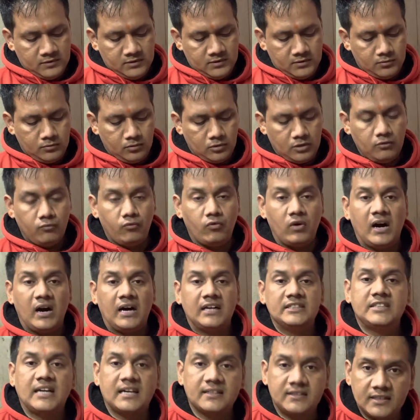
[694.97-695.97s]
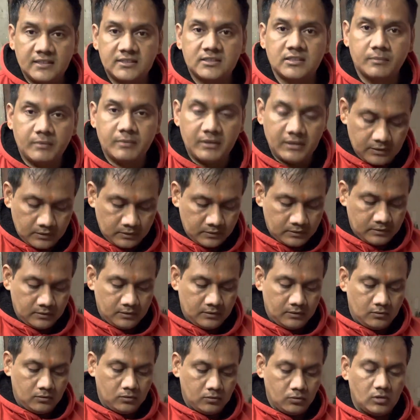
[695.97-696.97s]
क्योंकि वहां जाते समय
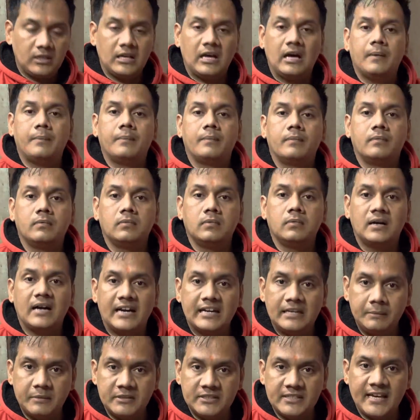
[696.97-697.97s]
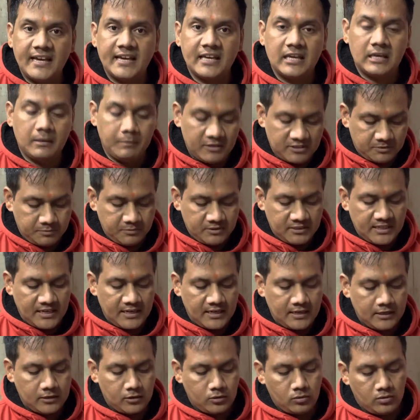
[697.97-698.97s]
क्योंकि आप गाड़ी में जाएंगे बस में
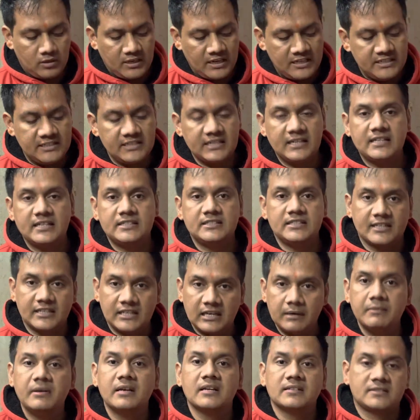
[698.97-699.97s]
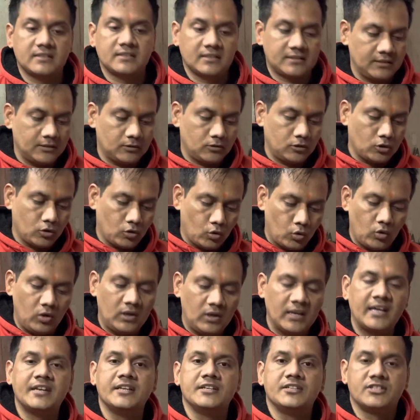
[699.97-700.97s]
जाएंगे तो कई जगह झटके भी लग सकते हैं तो ये
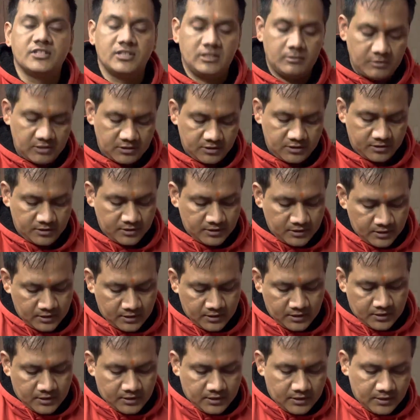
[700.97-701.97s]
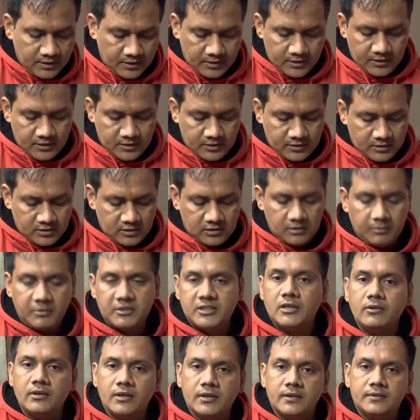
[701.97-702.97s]
खुलना नहीं चाहिए समझ
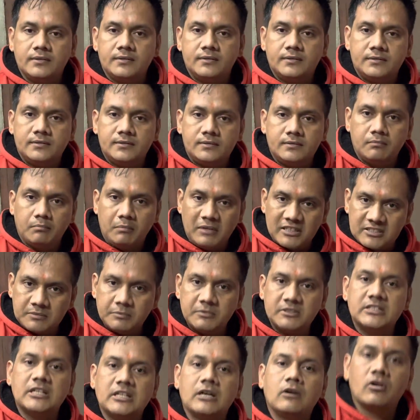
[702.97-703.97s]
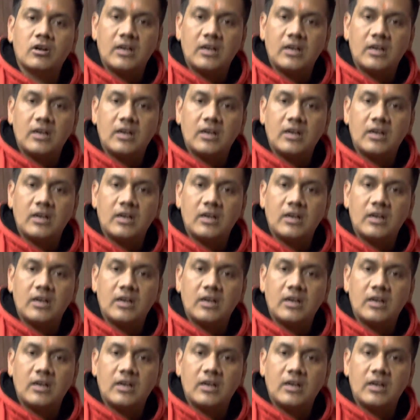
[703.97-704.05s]
लो ना बस में जाओ